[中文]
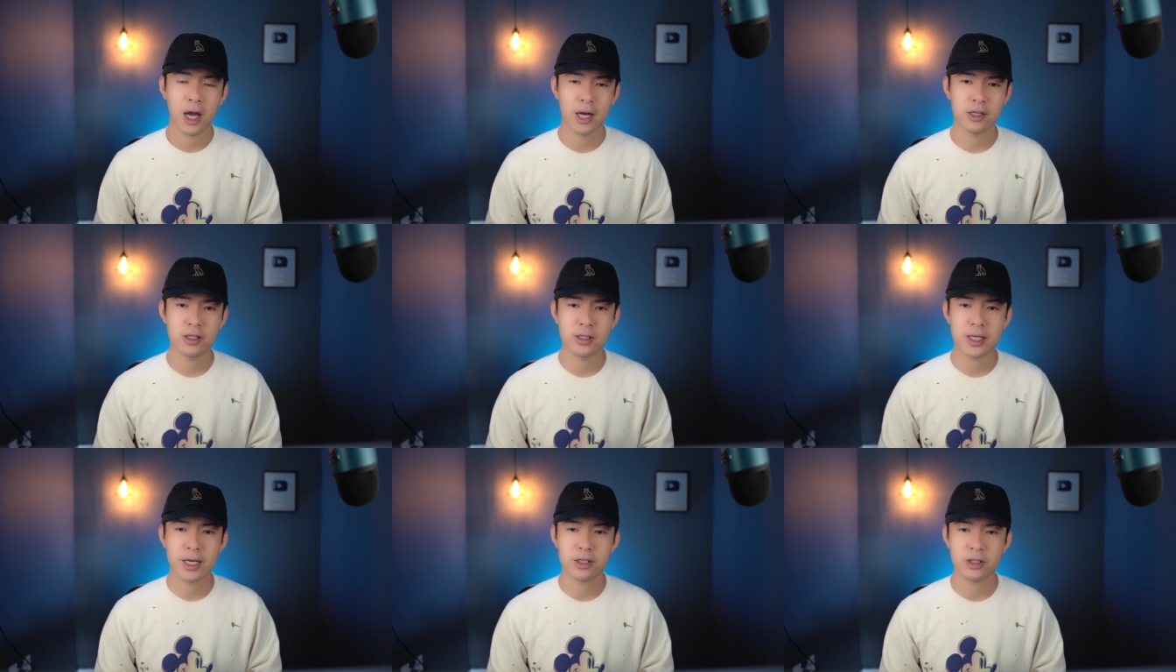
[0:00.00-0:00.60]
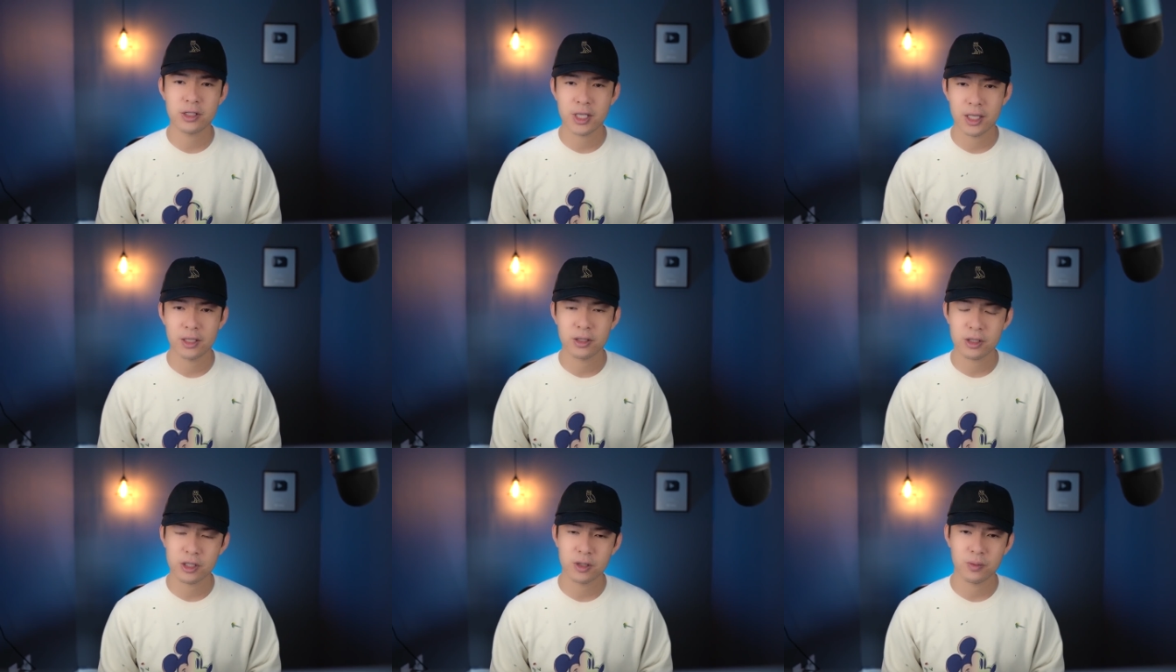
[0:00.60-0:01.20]
还是在之前的
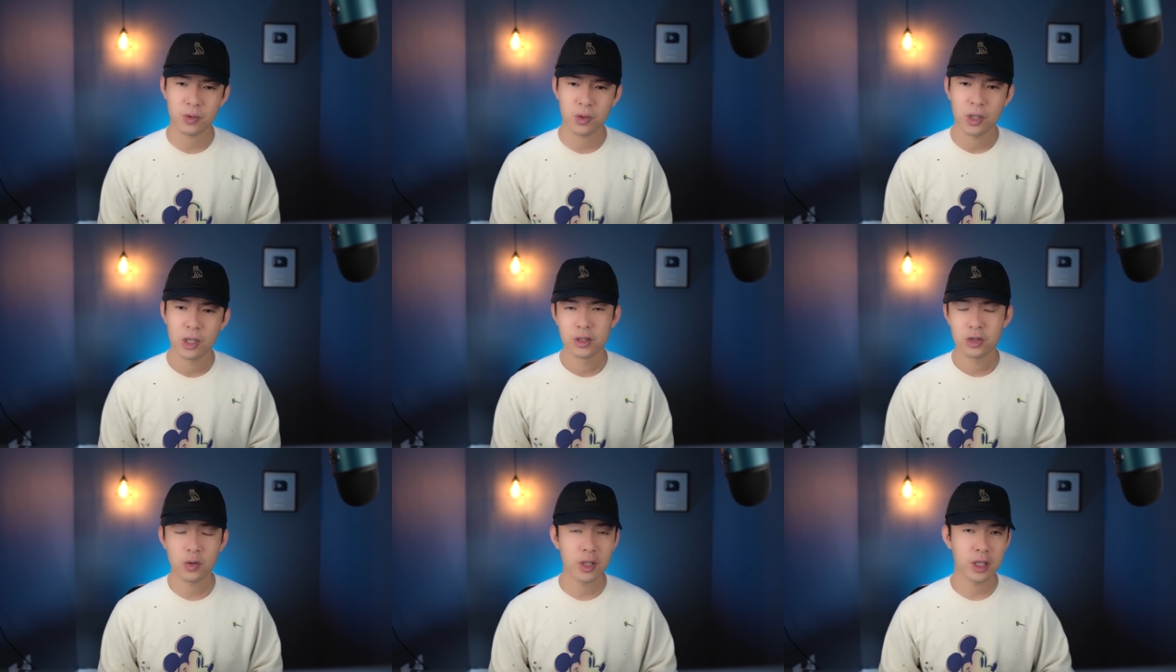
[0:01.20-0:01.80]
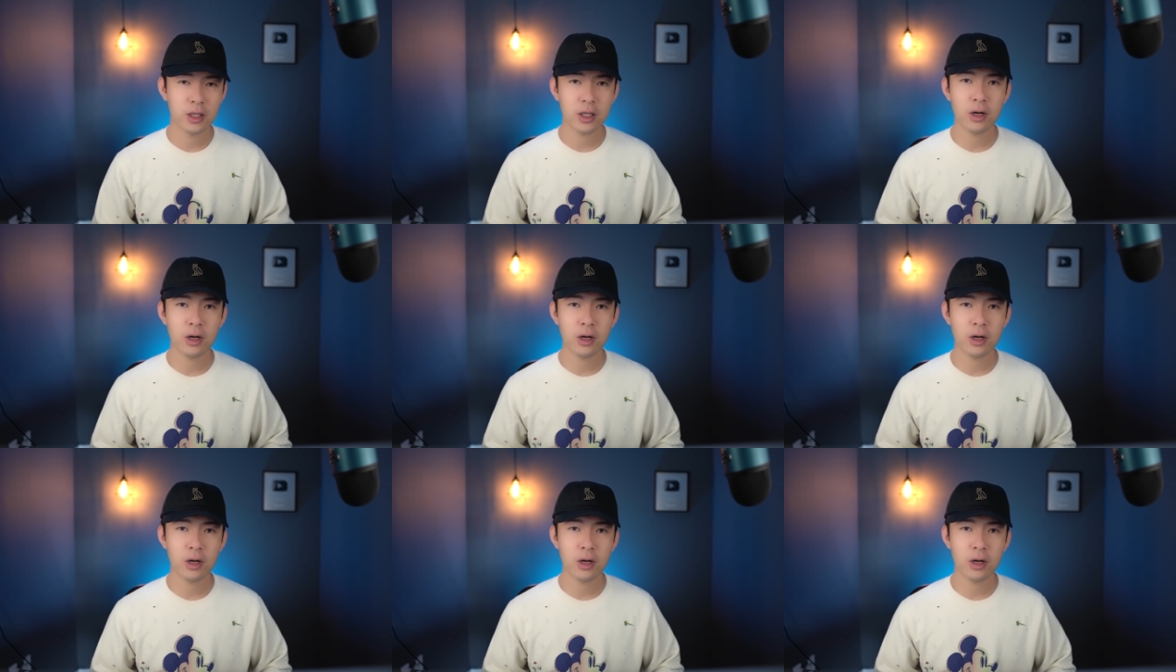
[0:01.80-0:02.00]
这几步，所以呢，